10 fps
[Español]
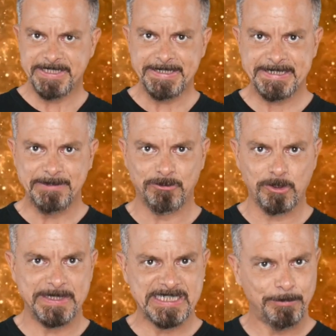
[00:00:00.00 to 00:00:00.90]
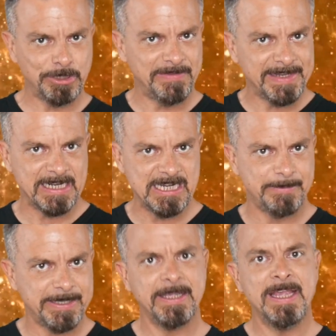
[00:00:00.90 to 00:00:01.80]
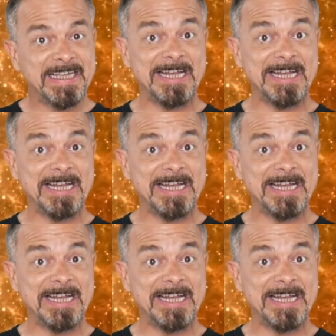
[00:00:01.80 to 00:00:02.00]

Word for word: y en este informe se pone de relieve